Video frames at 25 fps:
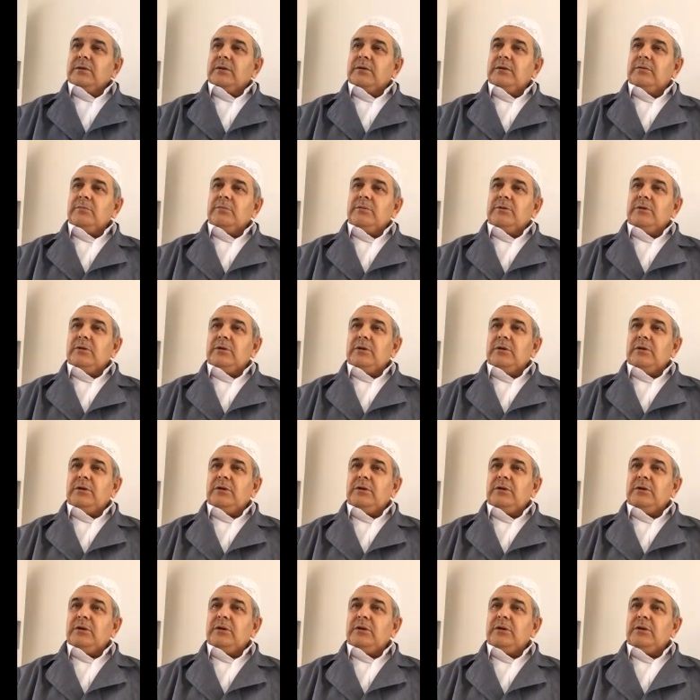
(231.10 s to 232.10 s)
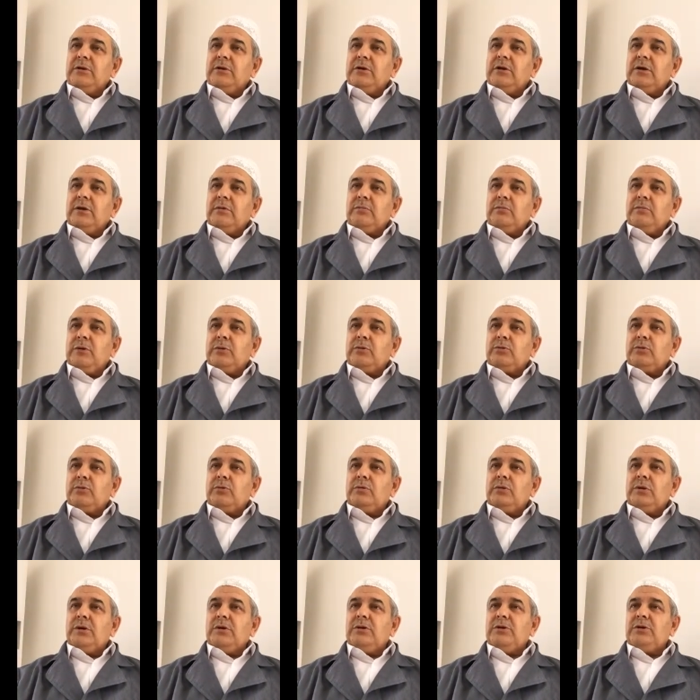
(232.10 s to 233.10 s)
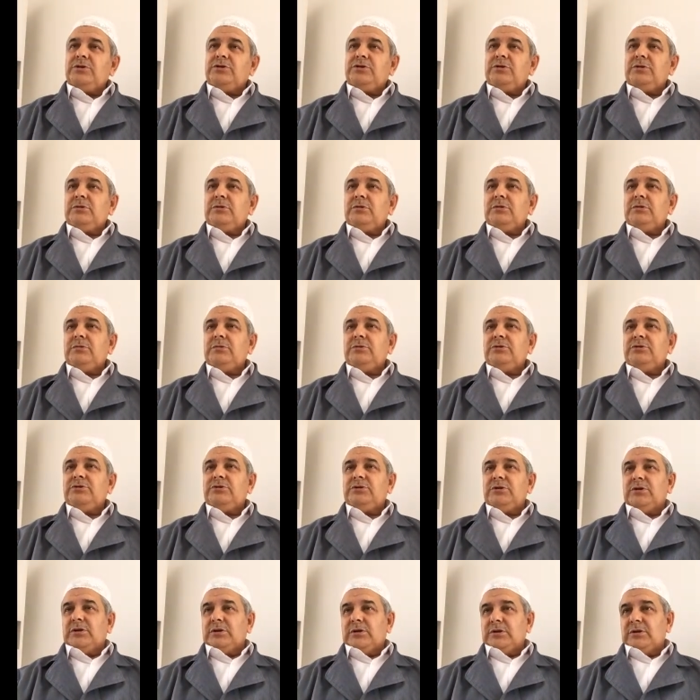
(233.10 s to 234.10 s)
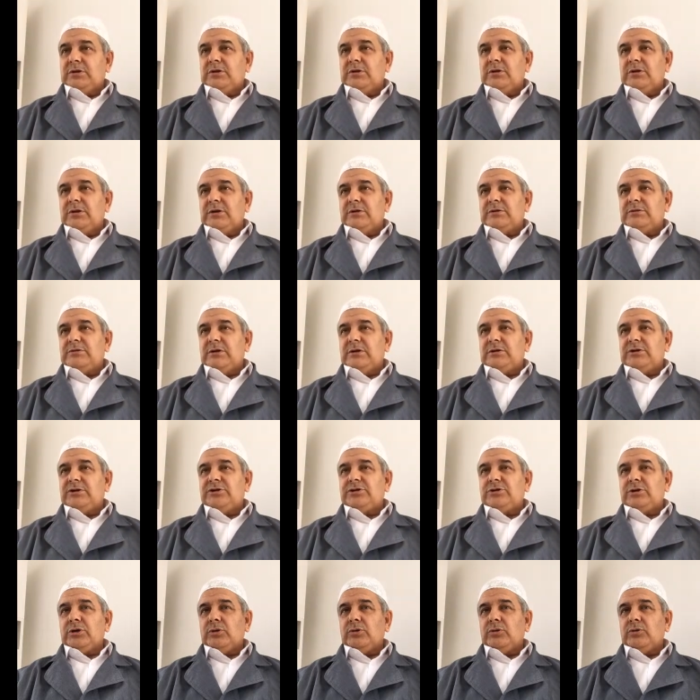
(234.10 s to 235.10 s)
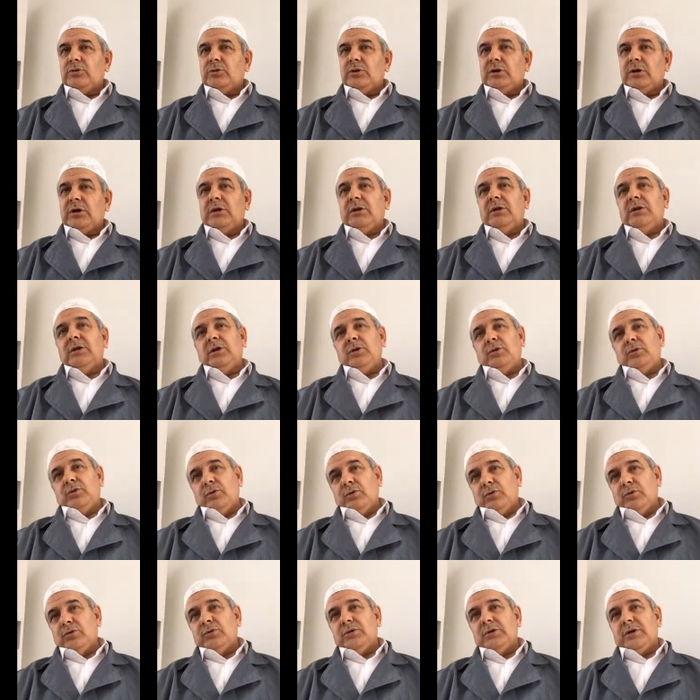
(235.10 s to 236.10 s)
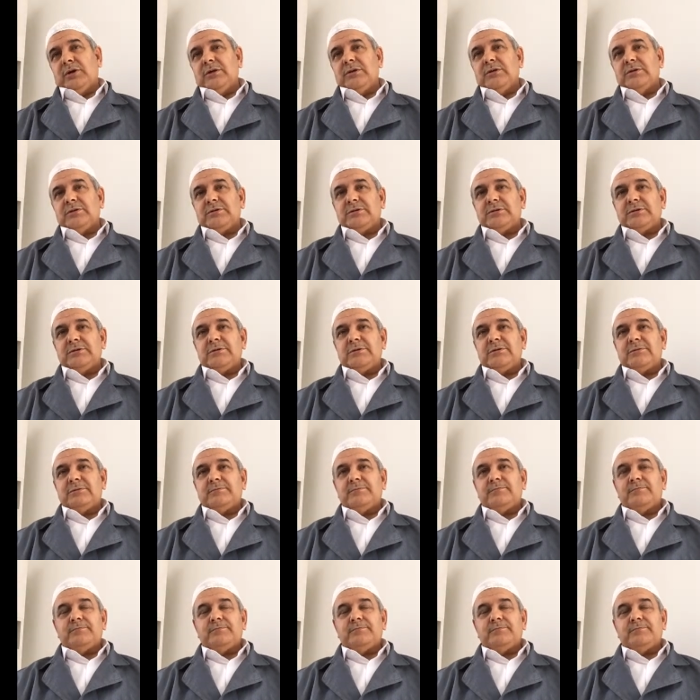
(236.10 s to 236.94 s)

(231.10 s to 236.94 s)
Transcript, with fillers: kim ki i'la-i kelimetullah için cihat ederse işte o Allah yolundadır.